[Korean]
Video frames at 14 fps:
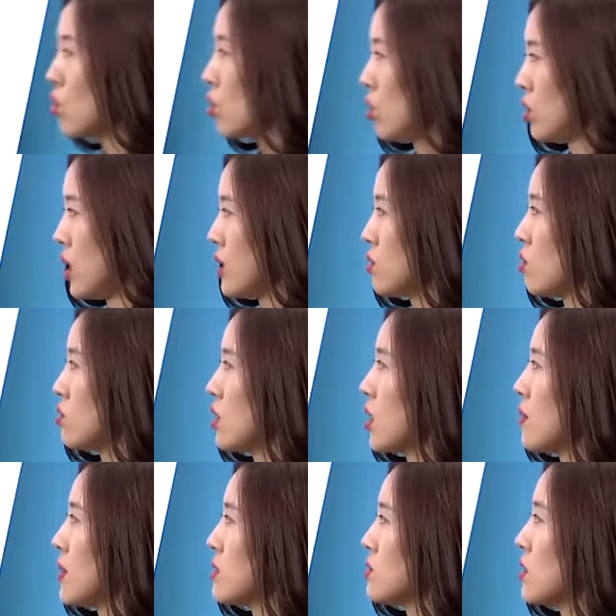그래서 제가
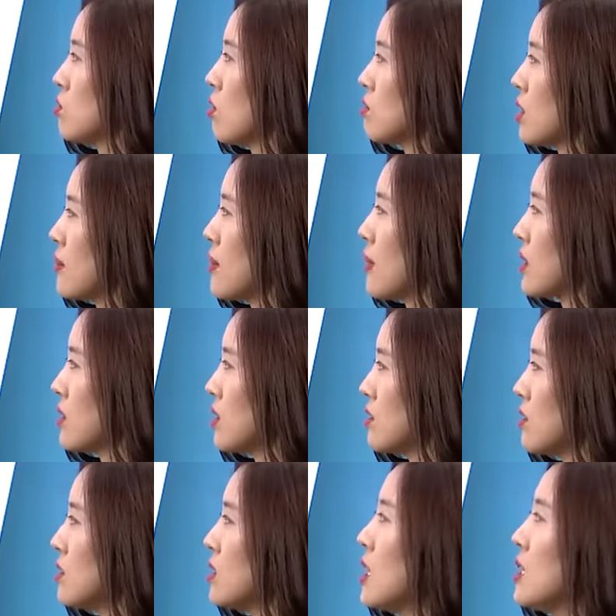봤을 때 정답의
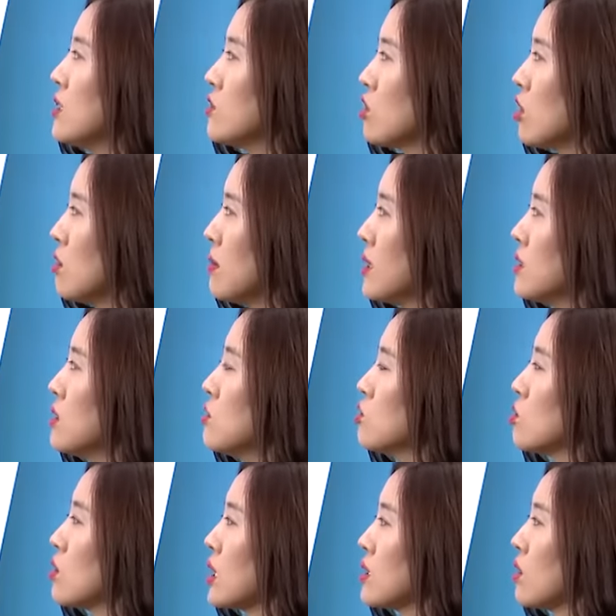마킹은 처음에는
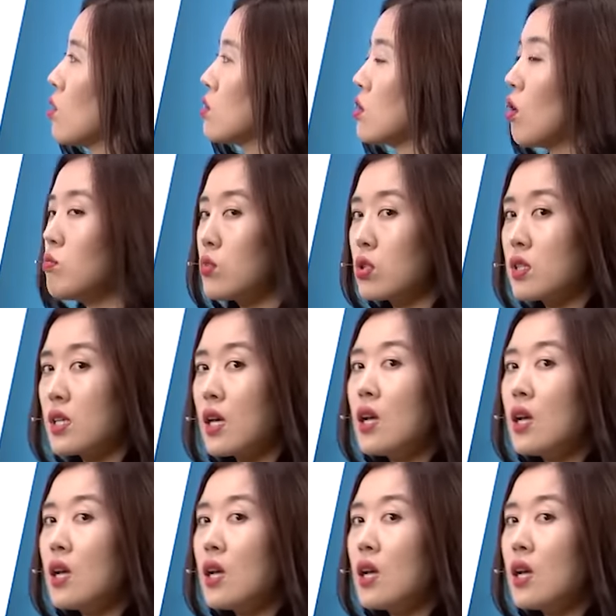직원한테 어떤 업무를